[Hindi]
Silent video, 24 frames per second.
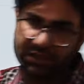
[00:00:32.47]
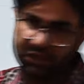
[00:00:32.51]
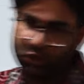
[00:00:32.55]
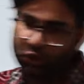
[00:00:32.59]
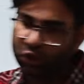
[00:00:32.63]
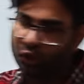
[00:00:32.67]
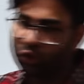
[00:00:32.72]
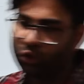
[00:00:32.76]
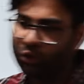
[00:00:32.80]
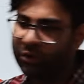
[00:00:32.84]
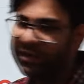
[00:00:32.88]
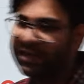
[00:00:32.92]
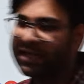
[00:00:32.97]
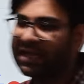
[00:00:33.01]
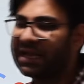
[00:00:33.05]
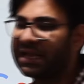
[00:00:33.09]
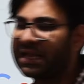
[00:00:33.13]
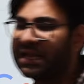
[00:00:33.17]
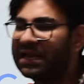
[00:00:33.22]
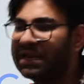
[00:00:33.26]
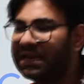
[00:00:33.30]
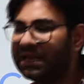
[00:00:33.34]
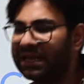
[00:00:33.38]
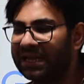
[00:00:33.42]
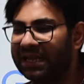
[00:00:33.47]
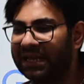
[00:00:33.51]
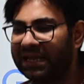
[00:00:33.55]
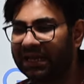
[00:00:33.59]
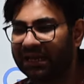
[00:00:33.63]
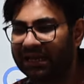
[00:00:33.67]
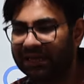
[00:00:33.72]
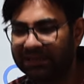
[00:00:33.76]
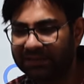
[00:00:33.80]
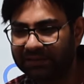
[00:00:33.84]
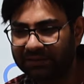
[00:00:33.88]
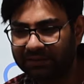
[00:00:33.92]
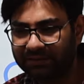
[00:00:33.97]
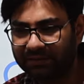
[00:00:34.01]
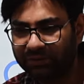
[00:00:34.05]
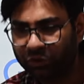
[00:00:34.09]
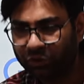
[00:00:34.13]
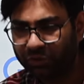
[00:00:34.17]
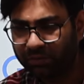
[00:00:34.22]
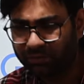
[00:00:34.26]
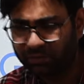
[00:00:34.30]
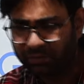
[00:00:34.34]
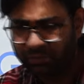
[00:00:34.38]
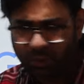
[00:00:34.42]
जो दुनिया के लिए
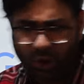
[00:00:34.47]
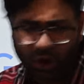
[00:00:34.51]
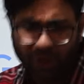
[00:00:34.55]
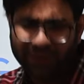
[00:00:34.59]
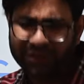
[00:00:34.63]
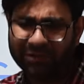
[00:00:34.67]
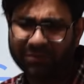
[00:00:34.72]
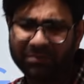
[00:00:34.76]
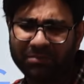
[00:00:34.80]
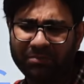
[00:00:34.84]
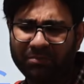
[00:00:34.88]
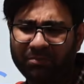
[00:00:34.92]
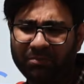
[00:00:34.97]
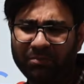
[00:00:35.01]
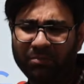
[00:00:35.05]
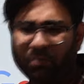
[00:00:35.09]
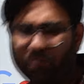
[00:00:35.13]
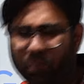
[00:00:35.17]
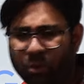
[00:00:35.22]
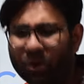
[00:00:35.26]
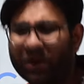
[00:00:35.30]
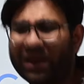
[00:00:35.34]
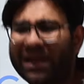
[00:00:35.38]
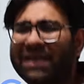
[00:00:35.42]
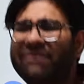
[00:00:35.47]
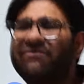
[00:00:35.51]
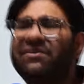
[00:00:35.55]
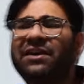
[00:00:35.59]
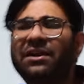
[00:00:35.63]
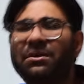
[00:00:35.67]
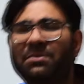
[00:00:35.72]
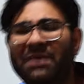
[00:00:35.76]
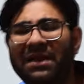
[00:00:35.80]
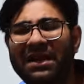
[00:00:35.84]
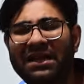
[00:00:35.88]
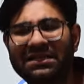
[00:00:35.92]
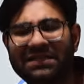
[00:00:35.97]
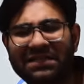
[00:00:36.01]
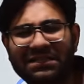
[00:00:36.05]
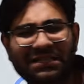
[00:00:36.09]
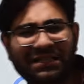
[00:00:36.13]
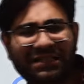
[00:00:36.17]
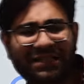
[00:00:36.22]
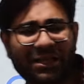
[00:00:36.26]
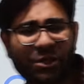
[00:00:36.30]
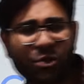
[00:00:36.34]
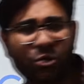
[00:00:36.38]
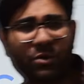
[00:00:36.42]
बहुत बुरा इवेंट माना जा
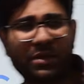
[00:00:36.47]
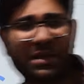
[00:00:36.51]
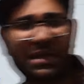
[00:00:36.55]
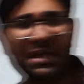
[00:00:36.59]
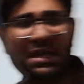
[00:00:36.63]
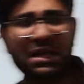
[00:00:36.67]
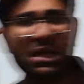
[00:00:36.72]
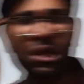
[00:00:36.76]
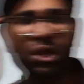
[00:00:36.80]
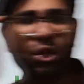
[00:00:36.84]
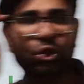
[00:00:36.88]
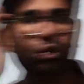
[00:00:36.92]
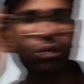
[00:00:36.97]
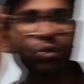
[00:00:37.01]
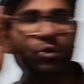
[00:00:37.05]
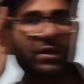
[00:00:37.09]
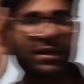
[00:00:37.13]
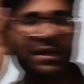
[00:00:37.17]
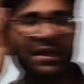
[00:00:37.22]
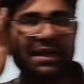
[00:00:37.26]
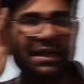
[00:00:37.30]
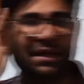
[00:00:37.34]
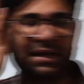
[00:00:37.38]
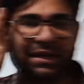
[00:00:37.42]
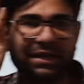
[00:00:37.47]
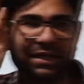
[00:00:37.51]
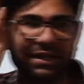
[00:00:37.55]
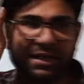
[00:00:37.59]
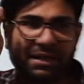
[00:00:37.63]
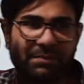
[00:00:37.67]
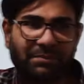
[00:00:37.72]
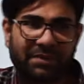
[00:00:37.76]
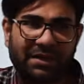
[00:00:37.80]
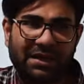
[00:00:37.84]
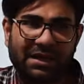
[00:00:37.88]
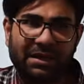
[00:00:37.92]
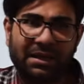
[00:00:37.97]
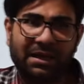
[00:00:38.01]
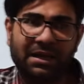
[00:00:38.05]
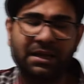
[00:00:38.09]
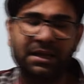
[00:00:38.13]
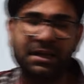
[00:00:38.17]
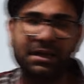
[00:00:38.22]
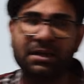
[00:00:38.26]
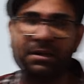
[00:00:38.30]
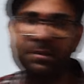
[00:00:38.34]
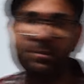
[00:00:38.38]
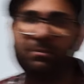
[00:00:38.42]
सकता है क्योंकि दुनिया ने अपने
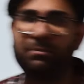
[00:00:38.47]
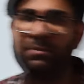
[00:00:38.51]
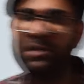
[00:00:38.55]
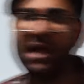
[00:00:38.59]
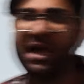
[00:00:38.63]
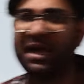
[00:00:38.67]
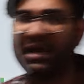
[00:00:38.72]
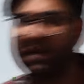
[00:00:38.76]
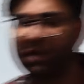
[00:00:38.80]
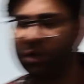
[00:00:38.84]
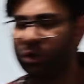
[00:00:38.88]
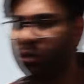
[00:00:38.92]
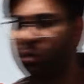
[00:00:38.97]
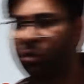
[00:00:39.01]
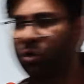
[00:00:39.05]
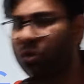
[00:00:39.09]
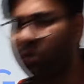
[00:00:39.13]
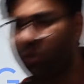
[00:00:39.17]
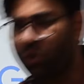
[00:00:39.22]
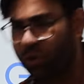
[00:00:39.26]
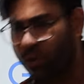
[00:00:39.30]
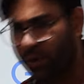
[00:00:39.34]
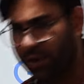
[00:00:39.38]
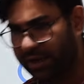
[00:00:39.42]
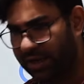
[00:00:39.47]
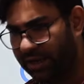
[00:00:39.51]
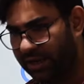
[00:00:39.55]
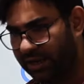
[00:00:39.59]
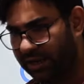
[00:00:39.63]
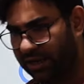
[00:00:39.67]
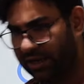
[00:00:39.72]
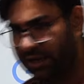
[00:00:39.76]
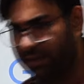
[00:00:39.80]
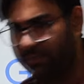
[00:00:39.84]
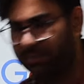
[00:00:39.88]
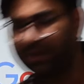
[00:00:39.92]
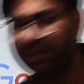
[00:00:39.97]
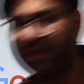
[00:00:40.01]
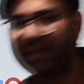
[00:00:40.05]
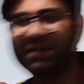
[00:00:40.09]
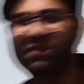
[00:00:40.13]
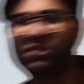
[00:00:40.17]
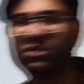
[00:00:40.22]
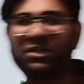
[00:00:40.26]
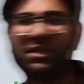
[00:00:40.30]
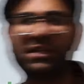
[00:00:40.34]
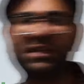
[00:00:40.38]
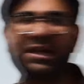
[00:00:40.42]
प्यारे लोगों को खोया है अपने
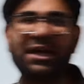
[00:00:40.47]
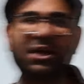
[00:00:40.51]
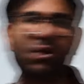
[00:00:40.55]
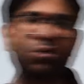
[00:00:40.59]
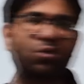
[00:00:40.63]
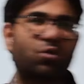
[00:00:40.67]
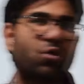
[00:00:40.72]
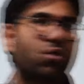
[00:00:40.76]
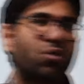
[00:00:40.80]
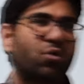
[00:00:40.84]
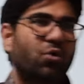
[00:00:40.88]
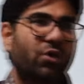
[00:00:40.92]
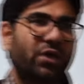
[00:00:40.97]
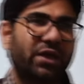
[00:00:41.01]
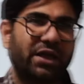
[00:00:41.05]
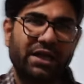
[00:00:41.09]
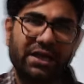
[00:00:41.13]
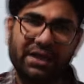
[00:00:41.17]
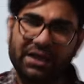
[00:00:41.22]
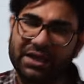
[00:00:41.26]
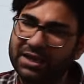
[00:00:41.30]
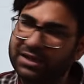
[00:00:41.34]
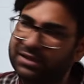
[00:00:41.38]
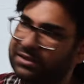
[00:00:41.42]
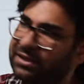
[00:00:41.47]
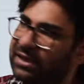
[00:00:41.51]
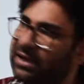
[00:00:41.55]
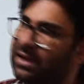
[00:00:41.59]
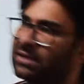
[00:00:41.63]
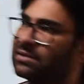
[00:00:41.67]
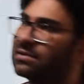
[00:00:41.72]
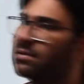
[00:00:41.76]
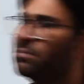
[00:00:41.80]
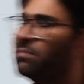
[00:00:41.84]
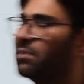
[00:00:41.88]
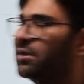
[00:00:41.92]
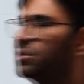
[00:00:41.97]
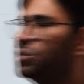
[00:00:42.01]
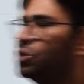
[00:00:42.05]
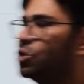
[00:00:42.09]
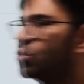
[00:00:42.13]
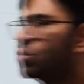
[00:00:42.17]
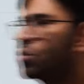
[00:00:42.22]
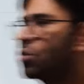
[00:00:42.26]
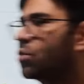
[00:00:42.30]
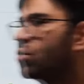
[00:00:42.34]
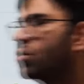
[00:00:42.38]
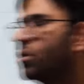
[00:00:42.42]
रिश्तेदारों को खोया है सगे
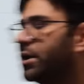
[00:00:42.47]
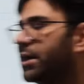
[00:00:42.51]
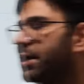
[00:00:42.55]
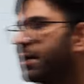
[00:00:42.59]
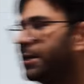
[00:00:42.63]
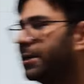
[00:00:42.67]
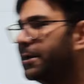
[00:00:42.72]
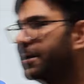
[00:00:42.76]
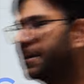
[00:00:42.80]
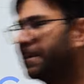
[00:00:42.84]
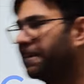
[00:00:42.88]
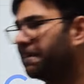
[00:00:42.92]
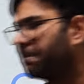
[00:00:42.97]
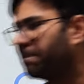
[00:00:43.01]
संबंधियों को खोया है